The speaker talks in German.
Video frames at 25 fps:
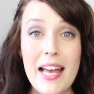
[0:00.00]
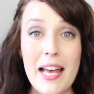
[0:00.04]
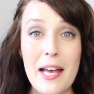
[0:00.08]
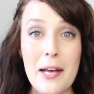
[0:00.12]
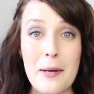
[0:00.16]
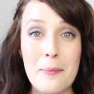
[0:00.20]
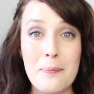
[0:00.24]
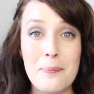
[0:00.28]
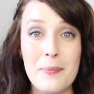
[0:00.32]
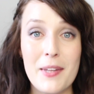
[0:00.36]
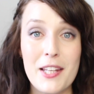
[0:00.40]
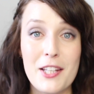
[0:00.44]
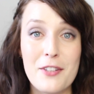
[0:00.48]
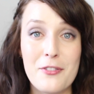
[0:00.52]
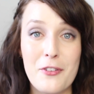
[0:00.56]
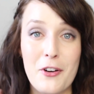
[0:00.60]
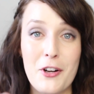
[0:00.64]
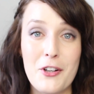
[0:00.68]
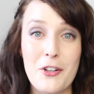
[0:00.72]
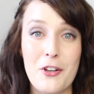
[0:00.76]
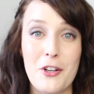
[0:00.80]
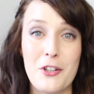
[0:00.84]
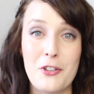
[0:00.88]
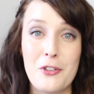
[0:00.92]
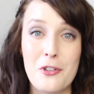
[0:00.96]
Ähm, ich
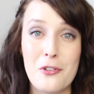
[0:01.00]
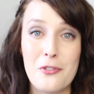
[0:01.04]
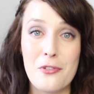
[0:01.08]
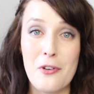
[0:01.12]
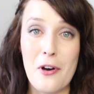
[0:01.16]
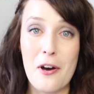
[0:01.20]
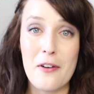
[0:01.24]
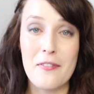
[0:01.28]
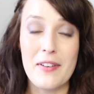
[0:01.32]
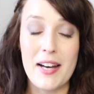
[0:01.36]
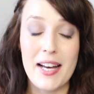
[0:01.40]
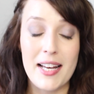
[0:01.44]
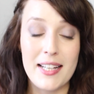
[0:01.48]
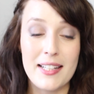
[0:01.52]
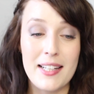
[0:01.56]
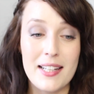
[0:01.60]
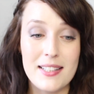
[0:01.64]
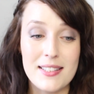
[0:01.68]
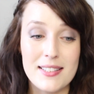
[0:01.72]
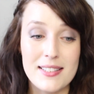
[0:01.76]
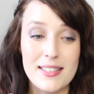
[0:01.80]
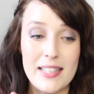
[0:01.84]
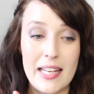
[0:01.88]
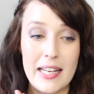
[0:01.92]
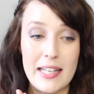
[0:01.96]
wollte euch nur vorwarnen,
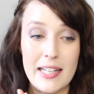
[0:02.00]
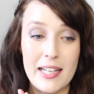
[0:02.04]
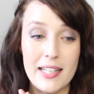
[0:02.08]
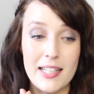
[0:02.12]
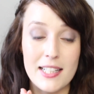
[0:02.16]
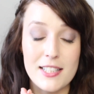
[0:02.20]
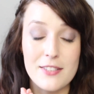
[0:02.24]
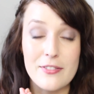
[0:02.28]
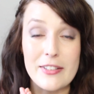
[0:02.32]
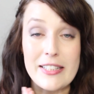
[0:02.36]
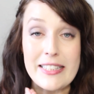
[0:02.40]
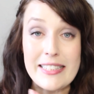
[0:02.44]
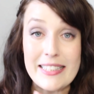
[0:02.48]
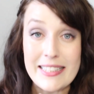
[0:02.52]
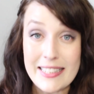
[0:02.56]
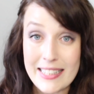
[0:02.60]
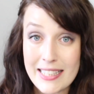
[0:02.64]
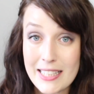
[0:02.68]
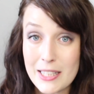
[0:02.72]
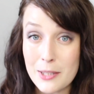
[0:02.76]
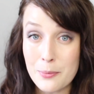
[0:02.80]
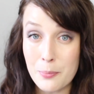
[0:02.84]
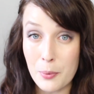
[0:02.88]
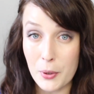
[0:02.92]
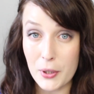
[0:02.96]
dass es sein kann, dass wir es
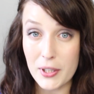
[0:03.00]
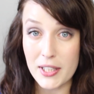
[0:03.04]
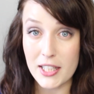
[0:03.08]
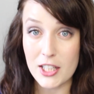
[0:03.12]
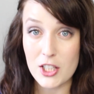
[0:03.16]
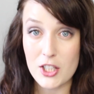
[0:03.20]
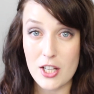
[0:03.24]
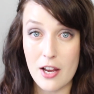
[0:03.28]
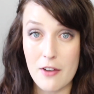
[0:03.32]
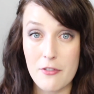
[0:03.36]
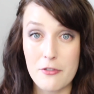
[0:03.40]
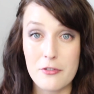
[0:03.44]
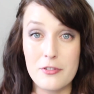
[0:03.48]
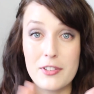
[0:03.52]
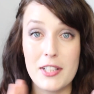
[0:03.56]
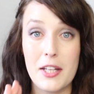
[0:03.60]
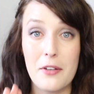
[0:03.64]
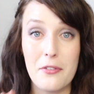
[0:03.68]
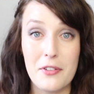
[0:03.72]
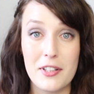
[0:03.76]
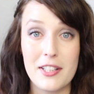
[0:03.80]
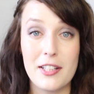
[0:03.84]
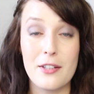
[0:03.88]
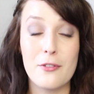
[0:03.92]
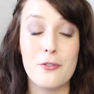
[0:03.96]
nicht pünktlich schaffen.
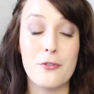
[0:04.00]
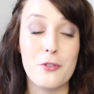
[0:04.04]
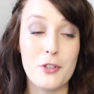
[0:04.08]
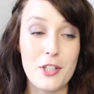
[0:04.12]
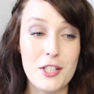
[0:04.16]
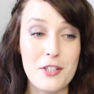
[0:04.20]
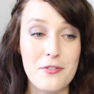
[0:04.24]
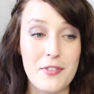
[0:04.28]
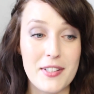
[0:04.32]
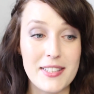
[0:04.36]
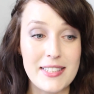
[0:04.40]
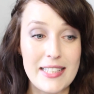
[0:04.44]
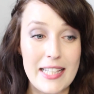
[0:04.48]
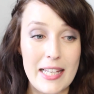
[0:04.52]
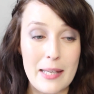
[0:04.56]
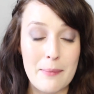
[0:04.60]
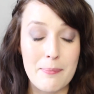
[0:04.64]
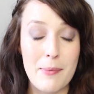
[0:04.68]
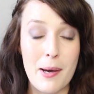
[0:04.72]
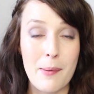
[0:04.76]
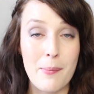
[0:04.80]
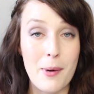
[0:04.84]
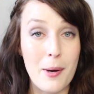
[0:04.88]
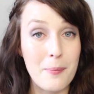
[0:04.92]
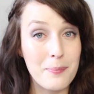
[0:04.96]
Definitiv wird es was
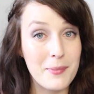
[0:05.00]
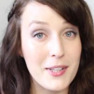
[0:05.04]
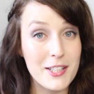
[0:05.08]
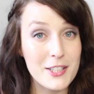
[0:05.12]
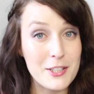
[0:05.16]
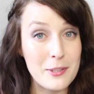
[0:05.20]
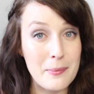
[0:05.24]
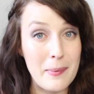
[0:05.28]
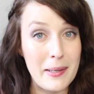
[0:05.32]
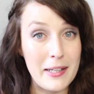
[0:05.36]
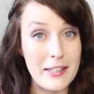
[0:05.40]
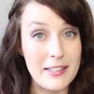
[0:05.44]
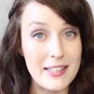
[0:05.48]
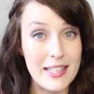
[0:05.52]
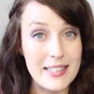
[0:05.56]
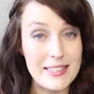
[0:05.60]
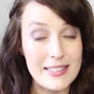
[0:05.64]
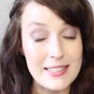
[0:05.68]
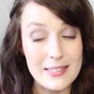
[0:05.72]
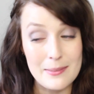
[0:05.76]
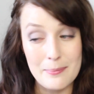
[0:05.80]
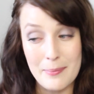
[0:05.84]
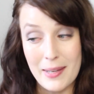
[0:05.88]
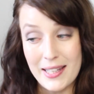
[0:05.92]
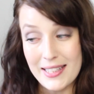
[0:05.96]
geben, aber ob das zum
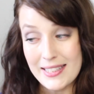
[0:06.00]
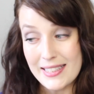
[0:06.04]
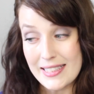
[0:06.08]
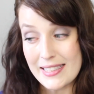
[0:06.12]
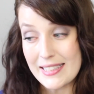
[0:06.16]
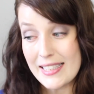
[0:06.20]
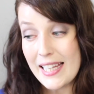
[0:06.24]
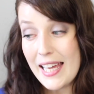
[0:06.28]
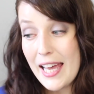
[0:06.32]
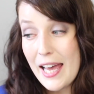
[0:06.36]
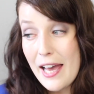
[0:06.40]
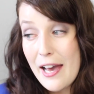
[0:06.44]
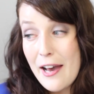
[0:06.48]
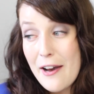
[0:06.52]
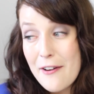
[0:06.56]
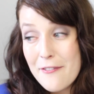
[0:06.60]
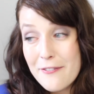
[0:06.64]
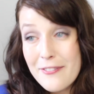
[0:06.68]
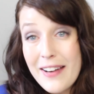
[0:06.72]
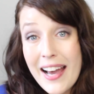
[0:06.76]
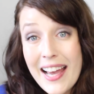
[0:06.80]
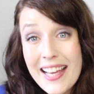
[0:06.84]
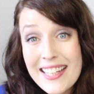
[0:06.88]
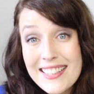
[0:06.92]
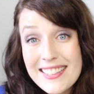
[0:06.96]
31. März ist,
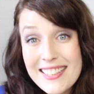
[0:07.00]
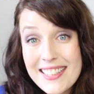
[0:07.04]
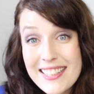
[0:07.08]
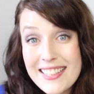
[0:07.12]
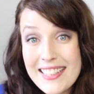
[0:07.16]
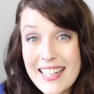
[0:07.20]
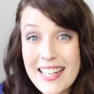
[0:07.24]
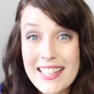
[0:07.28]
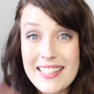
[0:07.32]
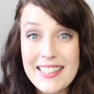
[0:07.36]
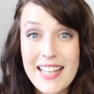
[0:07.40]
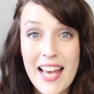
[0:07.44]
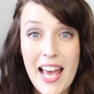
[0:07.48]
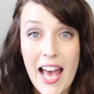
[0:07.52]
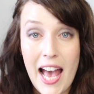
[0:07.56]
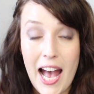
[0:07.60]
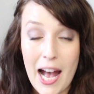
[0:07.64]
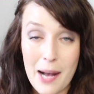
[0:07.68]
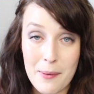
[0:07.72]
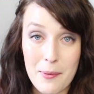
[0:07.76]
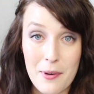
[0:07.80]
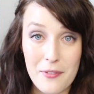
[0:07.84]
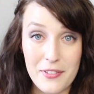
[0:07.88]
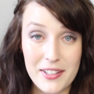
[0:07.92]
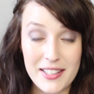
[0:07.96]
weiß ich nicht.
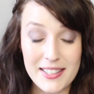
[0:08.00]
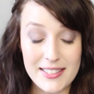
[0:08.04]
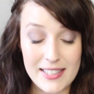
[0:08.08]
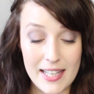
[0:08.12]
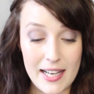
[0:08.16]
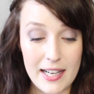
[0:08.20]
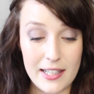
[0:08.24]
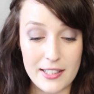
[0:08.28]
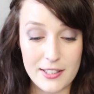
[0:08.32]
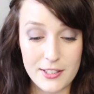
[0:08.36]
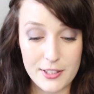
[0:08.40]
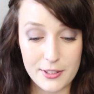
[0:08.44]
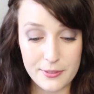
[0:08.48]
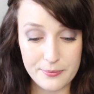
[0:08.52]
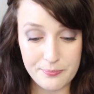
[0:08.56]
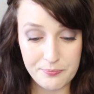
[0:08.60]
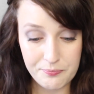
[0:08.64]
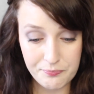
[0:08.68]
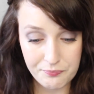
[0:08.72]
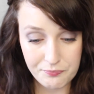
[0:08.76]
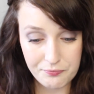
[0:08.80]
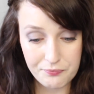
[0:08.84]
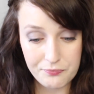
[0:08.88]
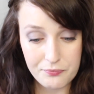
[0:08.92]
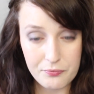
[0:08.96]
Aber wie gesagt,
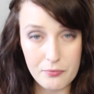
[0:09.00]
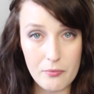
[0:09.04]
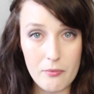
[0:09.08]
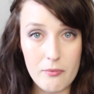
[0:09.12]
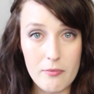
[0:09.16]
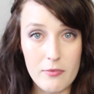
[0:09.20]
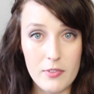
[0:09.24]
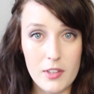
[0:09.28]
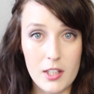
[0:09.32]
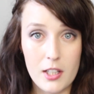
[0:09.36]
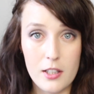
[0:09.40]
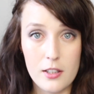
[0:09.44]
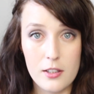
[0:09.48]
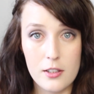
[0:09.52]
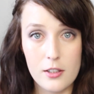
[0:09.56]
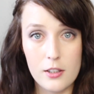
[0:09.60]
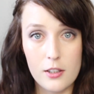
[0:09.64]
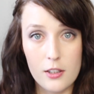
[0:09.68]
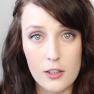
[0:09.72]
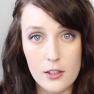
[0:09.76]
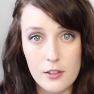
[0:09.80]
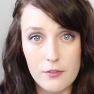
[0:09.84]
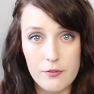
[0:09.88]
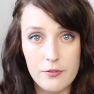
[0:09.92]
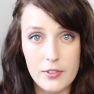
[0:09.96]

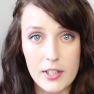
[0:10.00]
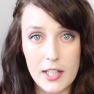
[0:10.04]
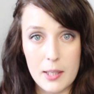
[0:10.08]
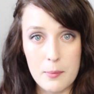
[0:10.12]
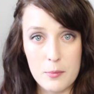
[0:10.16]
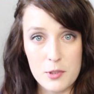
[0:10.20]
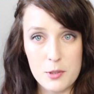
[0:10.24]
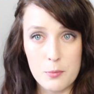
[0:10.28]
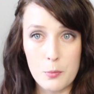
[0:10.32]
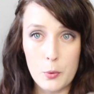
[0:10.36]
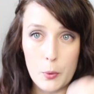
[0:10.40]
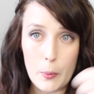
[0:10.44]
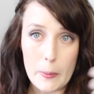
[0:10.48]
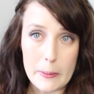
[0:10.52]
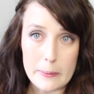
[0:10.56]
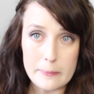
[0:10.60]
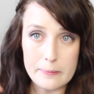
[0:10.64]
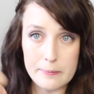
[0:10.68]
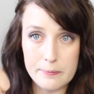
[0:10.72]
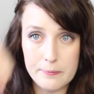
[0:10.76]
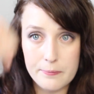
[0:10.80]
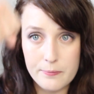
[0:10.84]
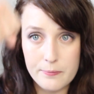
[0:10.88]
wir geben uns Mühe.